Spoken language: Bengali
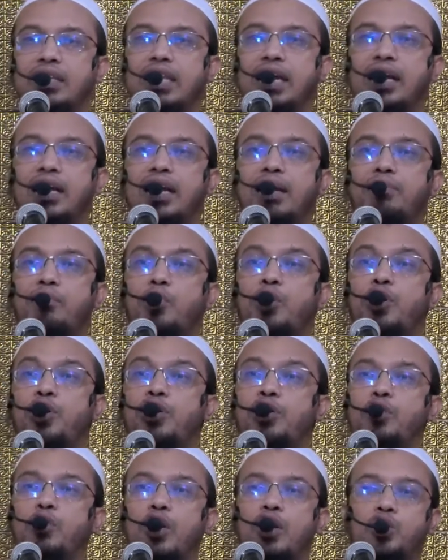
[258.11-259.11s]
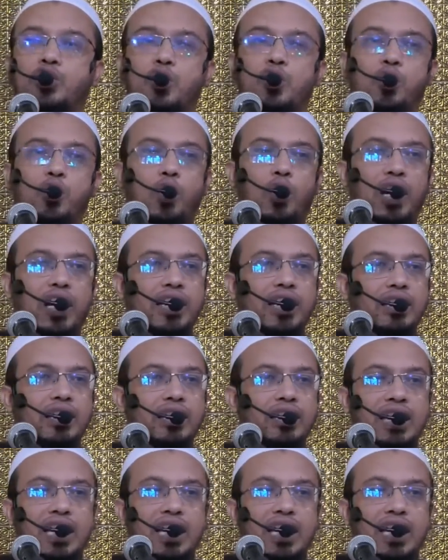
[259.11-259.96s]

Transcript: তাকে মনিটর করা শুরু করলেন